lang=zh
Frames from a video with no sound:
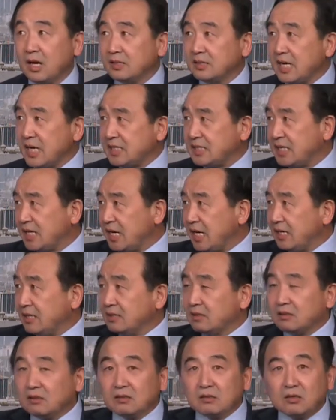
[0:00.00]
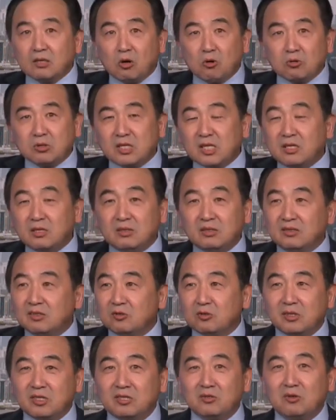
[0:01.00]
这些都是
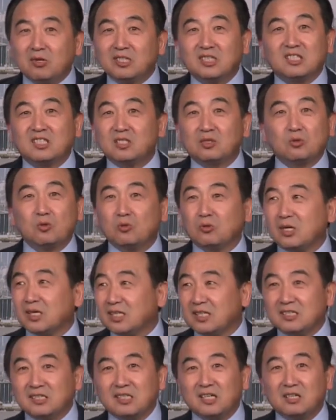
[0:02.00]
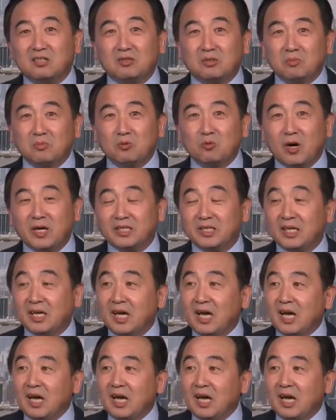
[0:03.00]
说人说自宫了，跟这有什么关系？